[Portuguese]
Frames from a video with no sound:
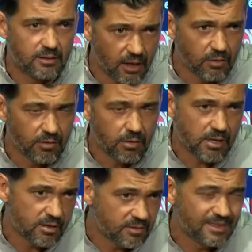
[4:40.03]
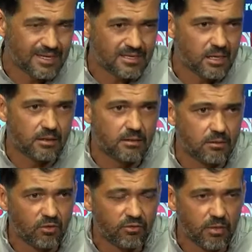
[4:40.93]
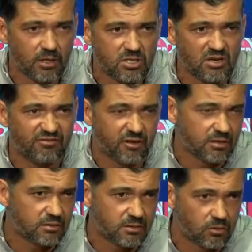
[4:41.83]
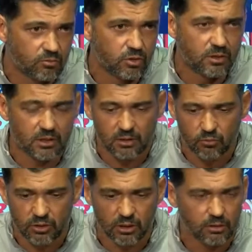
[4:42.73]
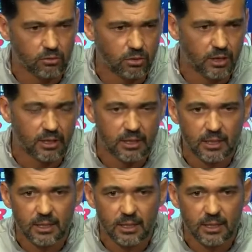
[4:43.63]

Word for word: e tem uma variabilidade interessante de movimentos na frente, com muita, muita largura.